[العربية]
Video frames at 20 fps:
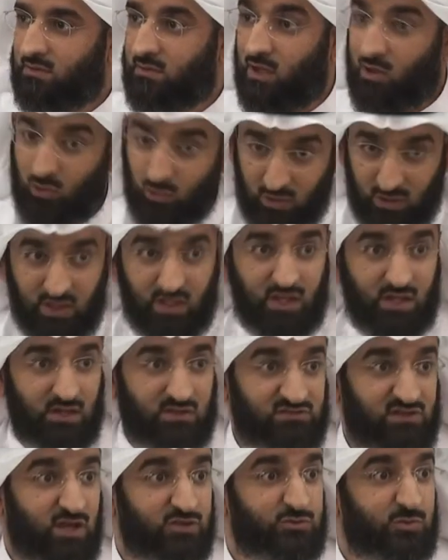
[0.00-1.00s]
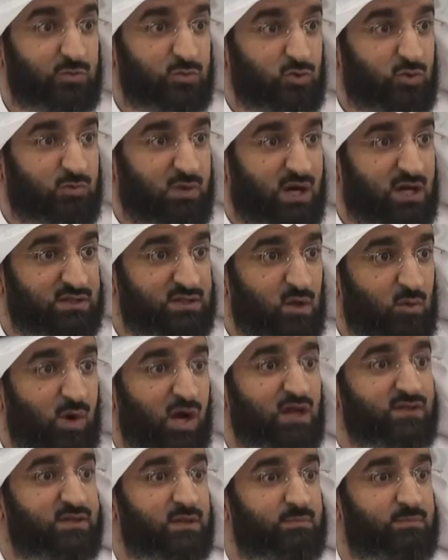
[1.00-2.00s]
يقول لي سعد بن عبادة
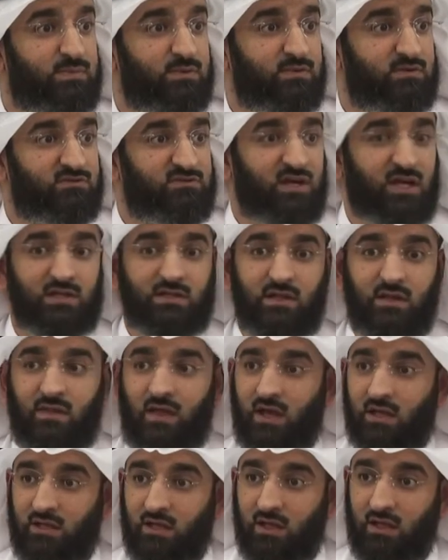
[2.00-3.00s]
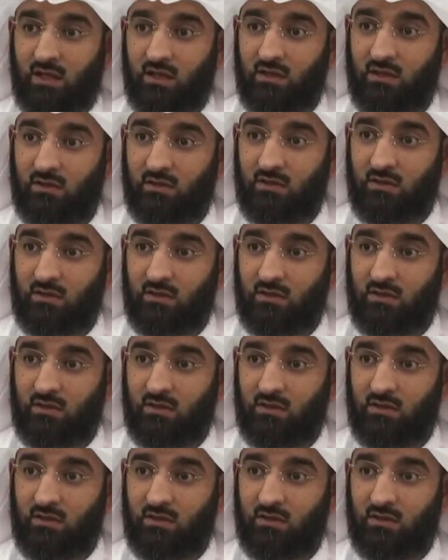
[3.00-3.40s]
وغضب سعد لذلك